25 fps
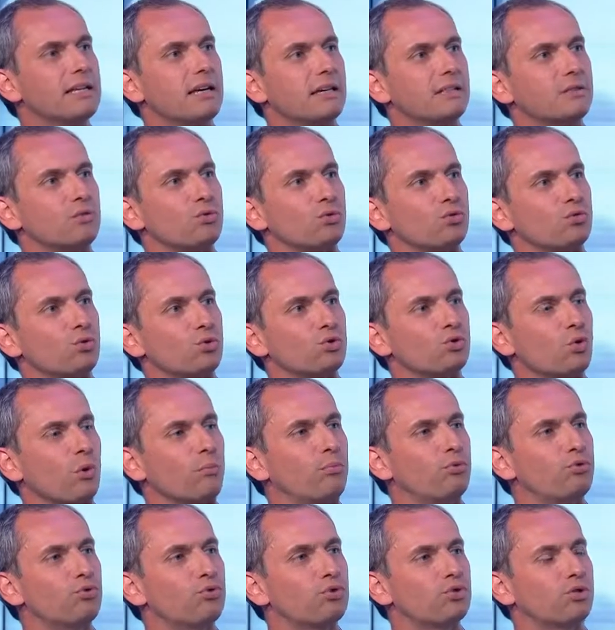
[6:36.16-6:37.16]
hein, que ce sont
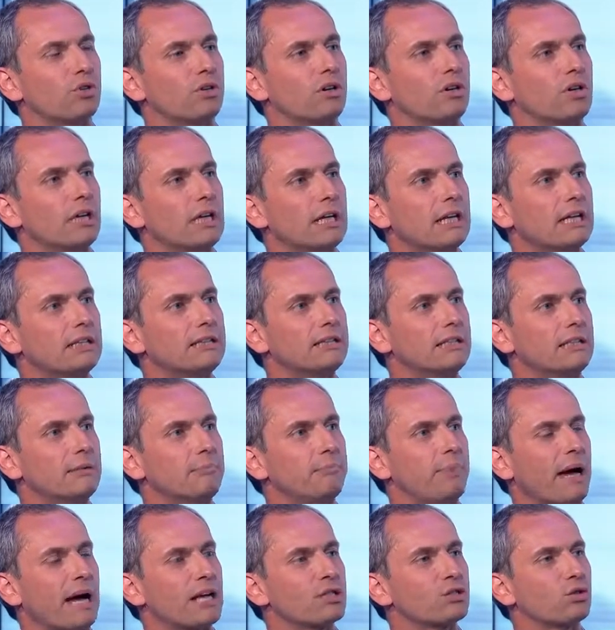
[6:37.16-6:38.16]
plus euh, des
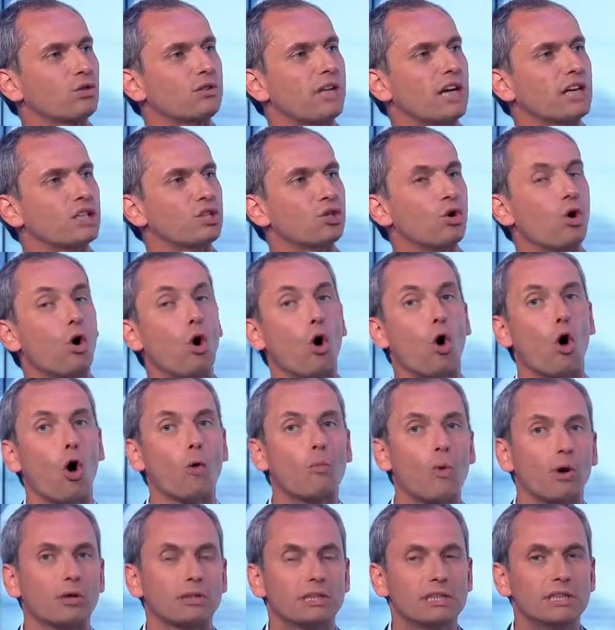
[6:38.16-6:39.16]
personnages
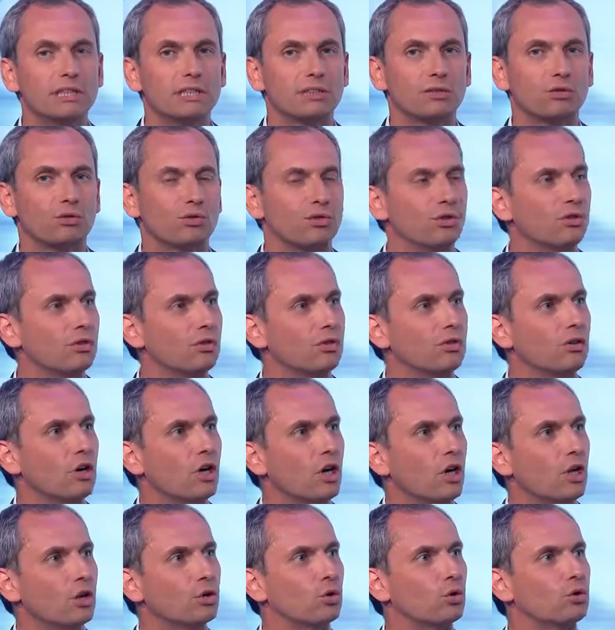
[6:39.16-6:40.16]
romantiques que,
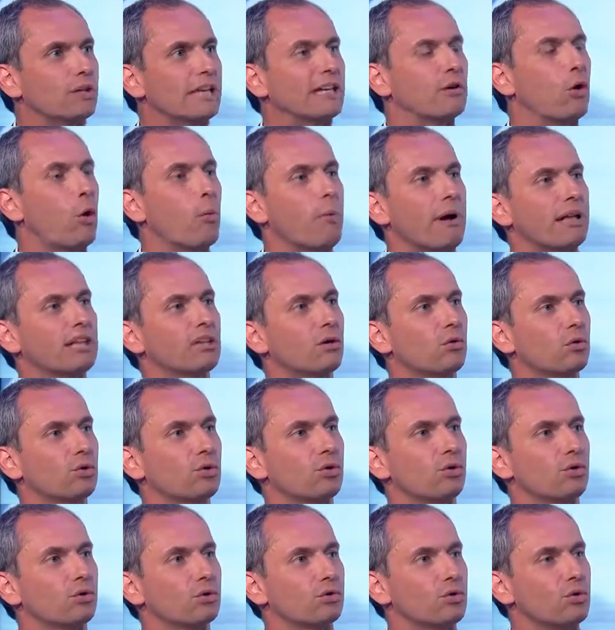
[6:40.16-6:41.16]
que des combattants,
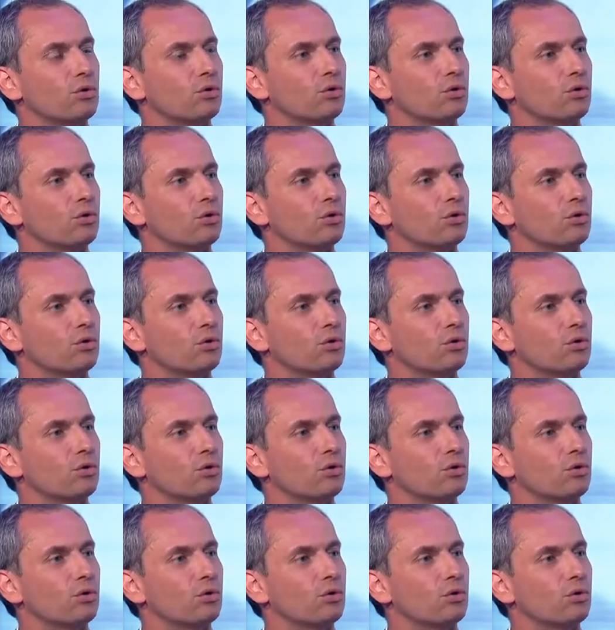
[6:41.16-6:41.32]
qu'ils